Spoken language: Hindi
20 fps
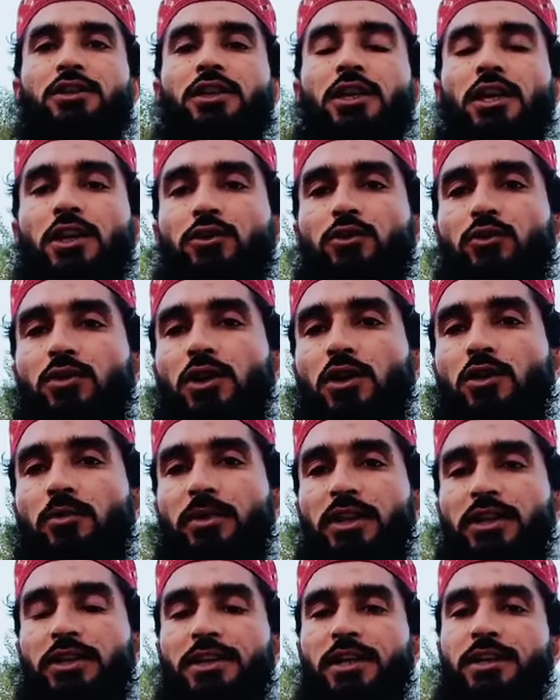कर चुका हूँ मेरे
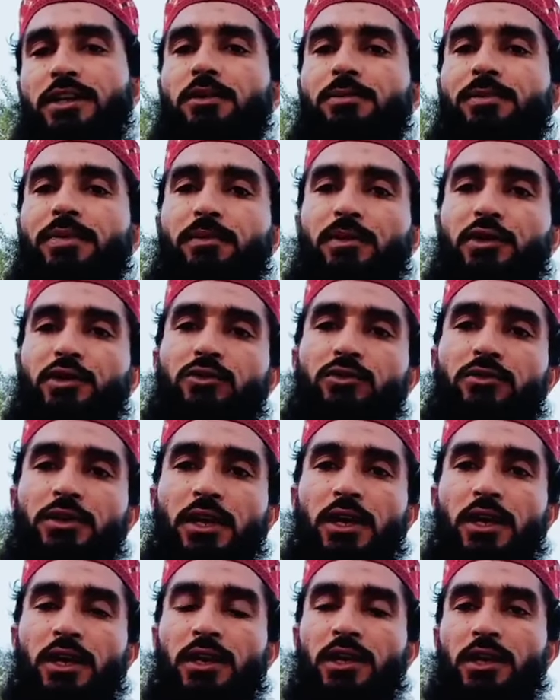चैनल पर मौजूद हैं